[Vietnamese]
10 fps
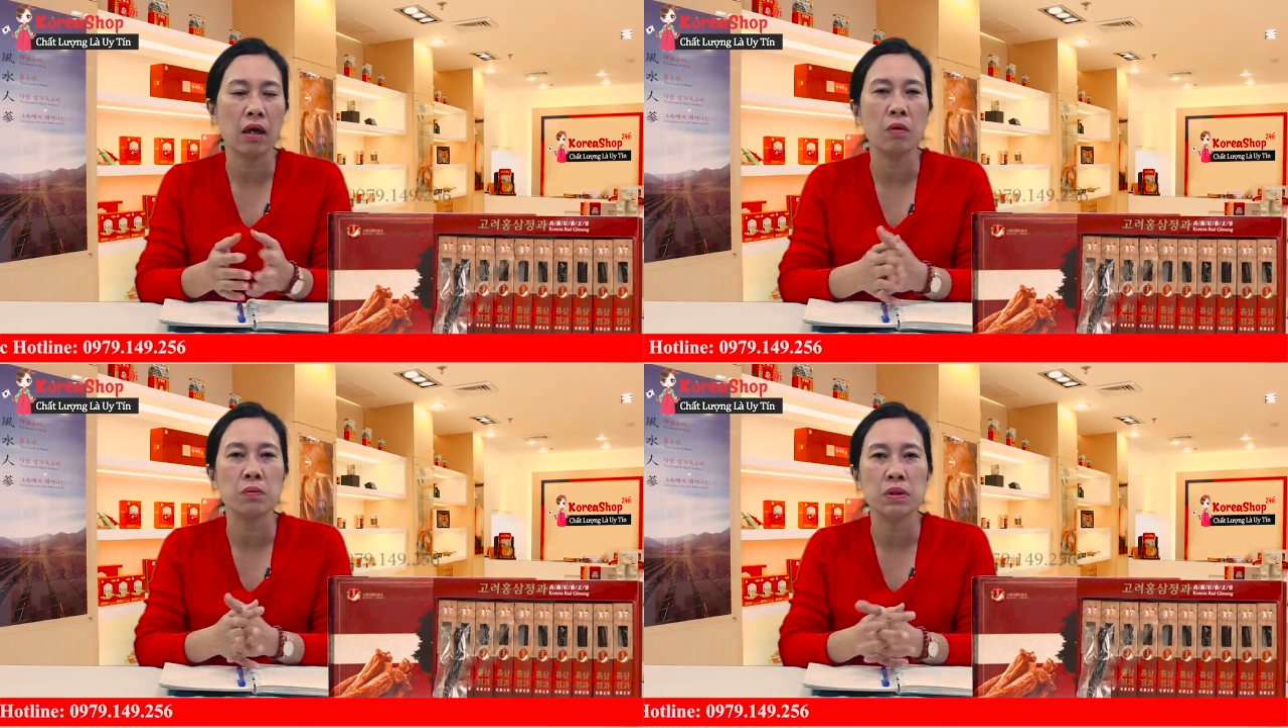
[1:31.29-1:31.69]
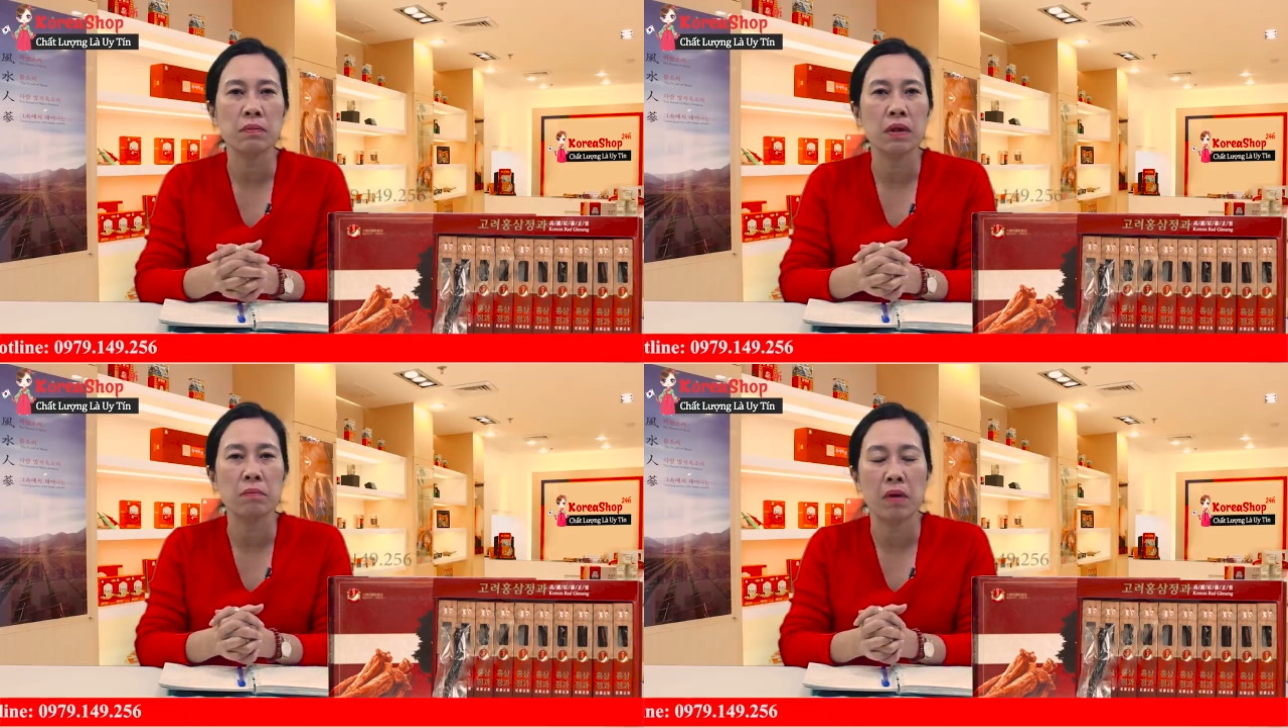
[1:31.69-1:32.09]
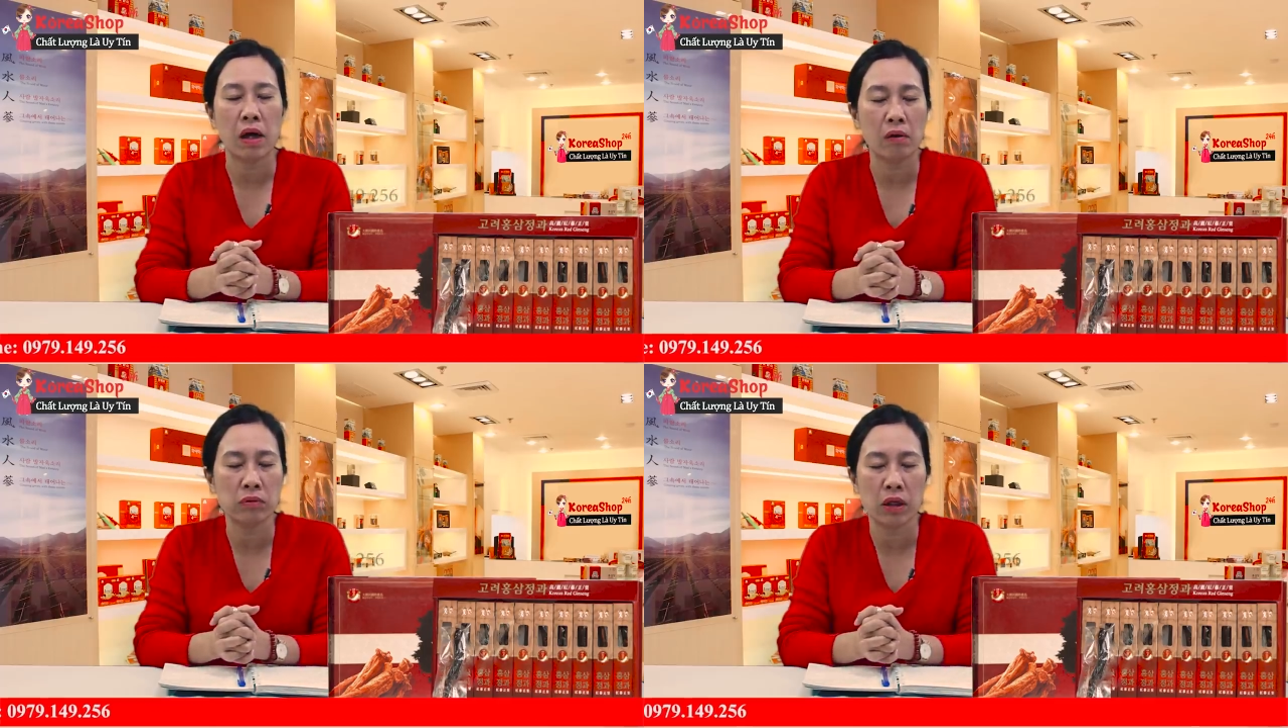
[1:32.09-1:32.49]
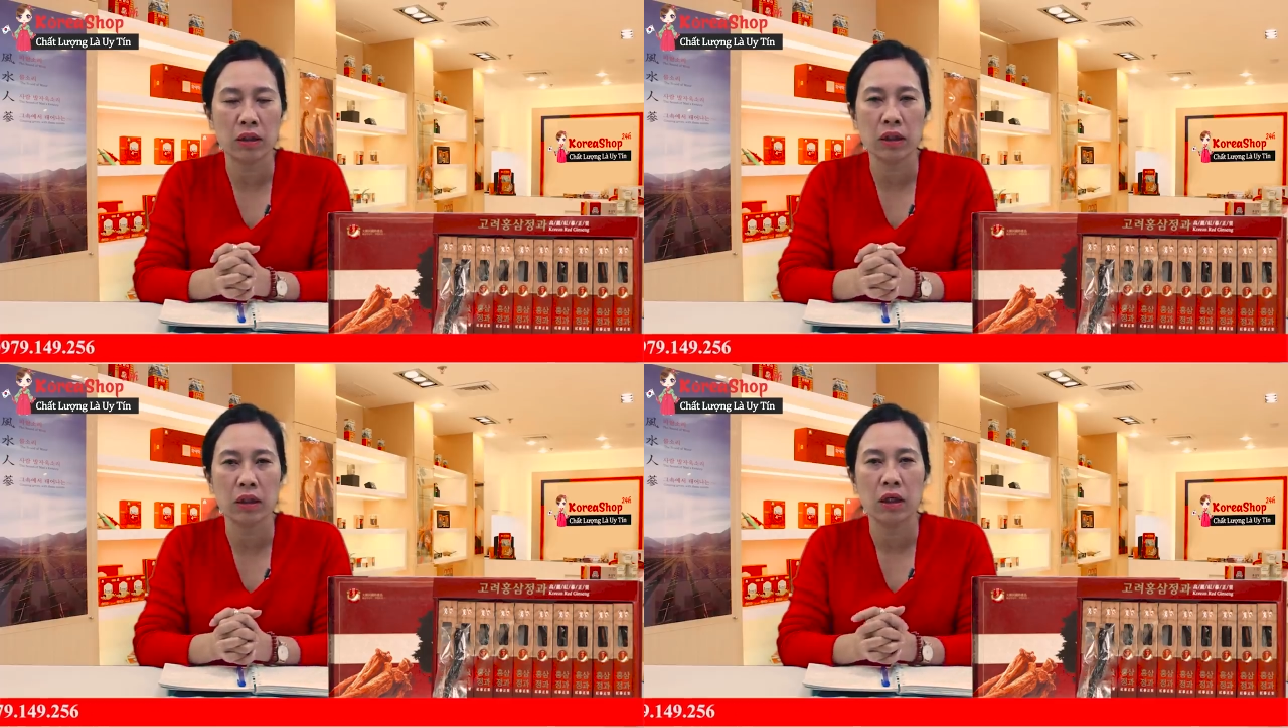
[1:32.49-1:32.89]
hồng sâm ngâm mật ong
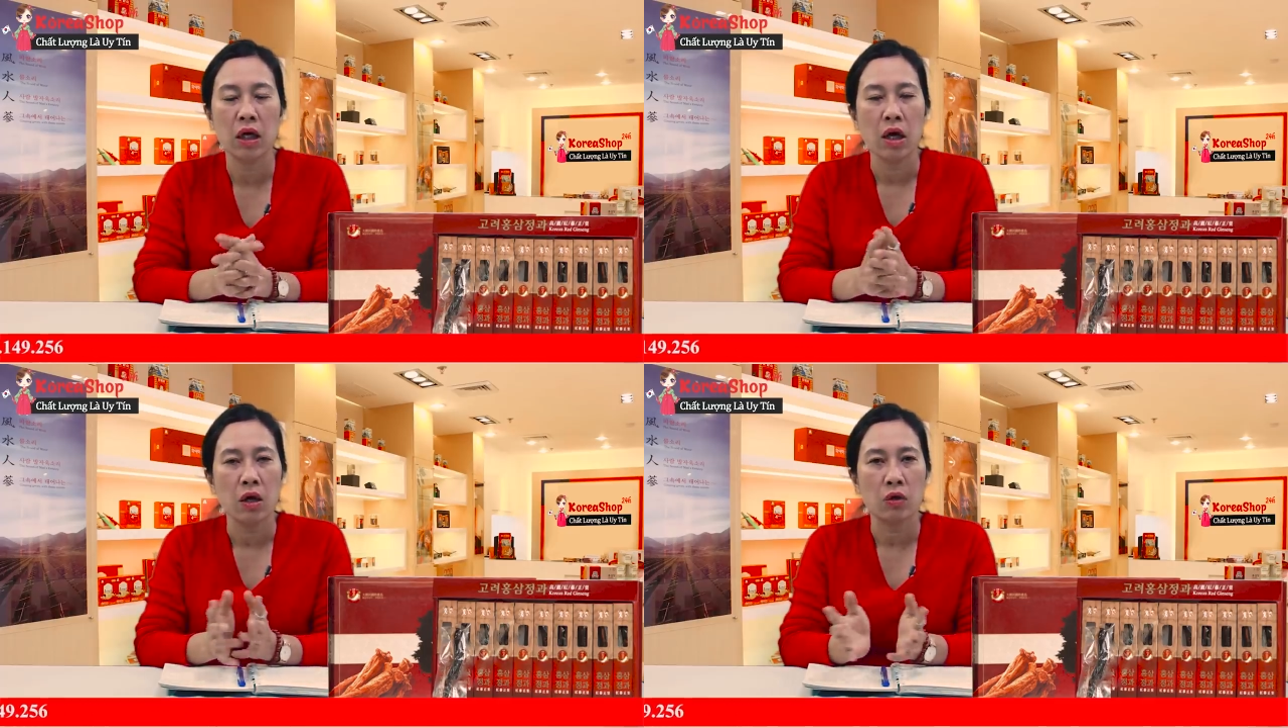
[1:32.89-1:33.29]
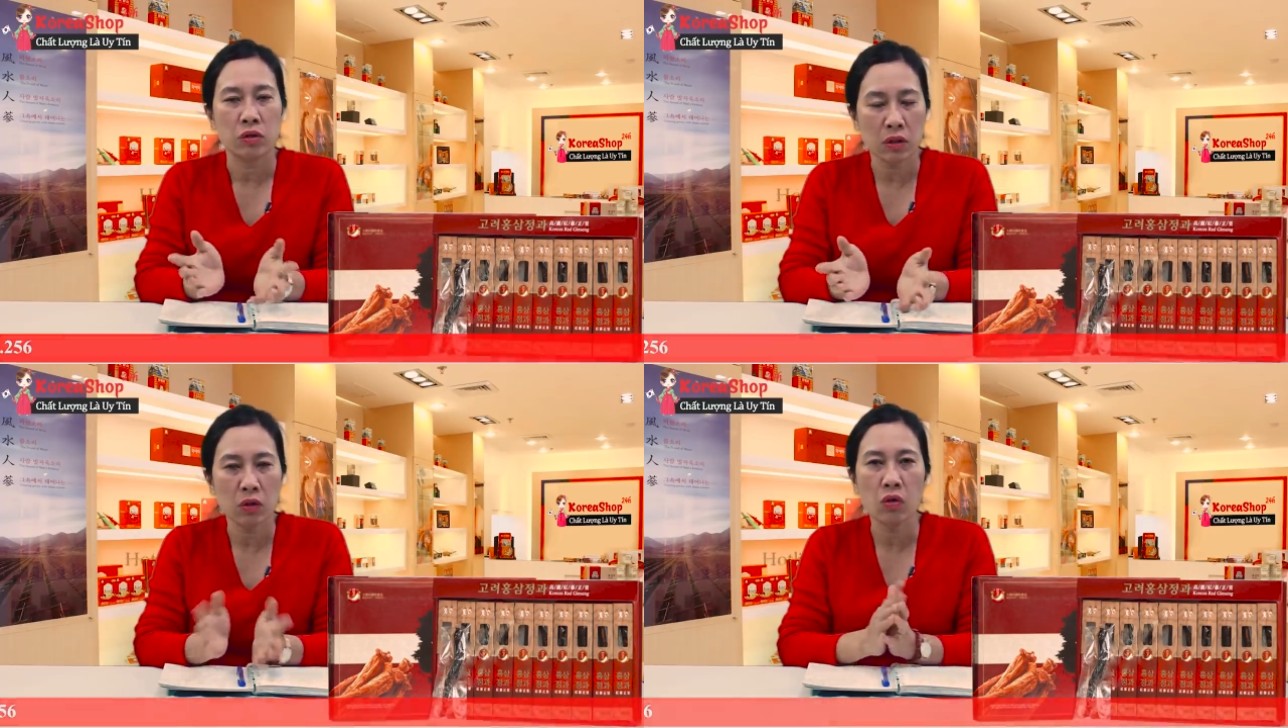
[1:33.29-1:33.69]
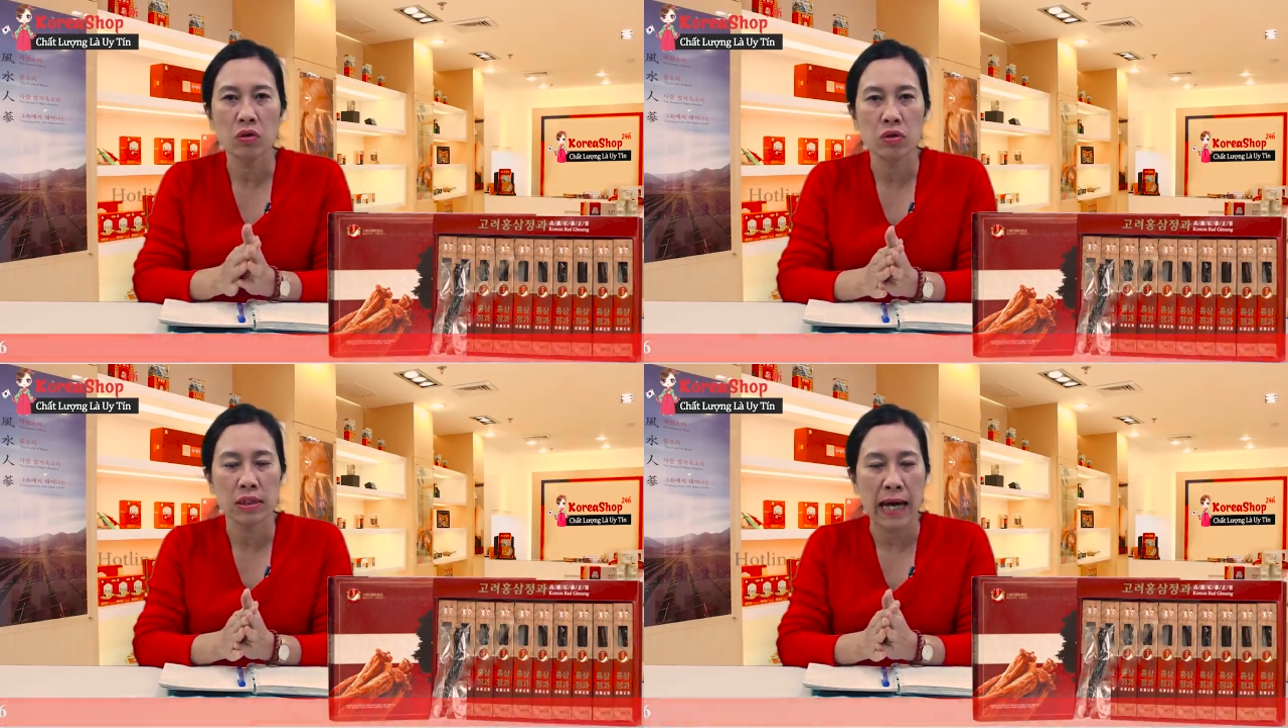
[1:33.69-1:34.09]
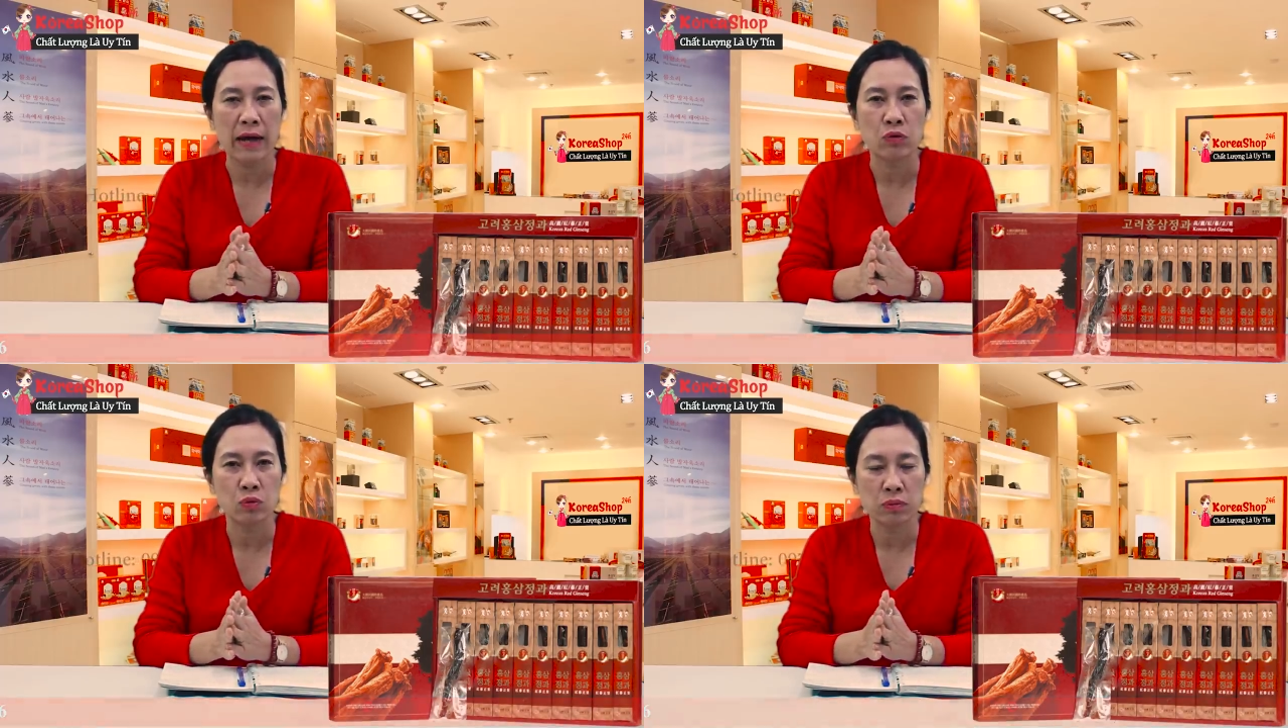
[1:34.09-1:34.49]
đấy thì nó rất tốt cho
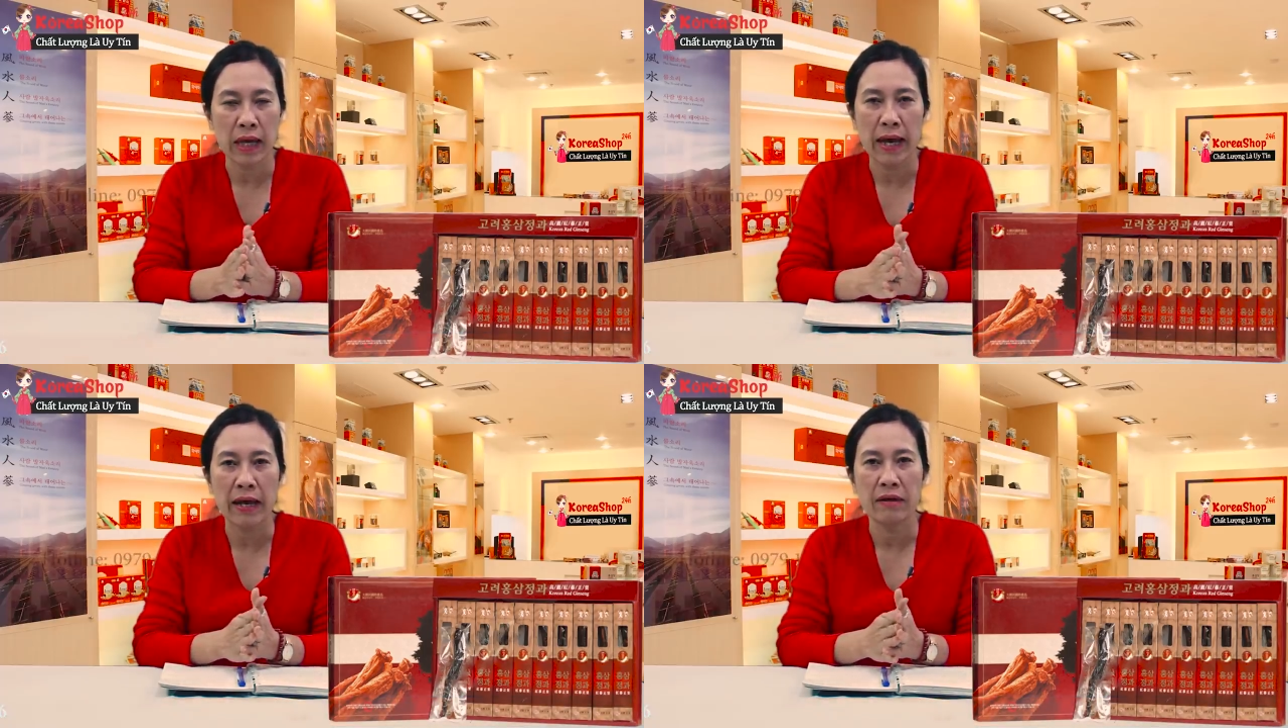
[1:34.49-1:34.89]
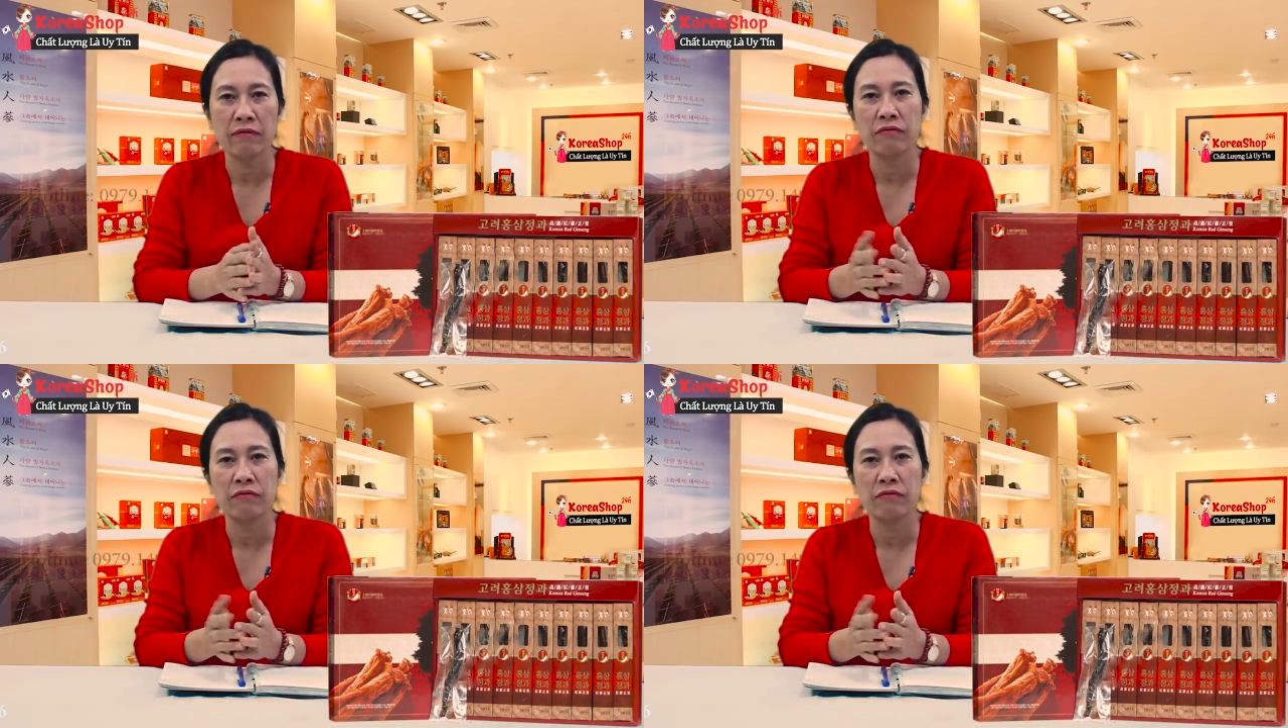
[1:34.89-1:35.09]
da của chúng ta.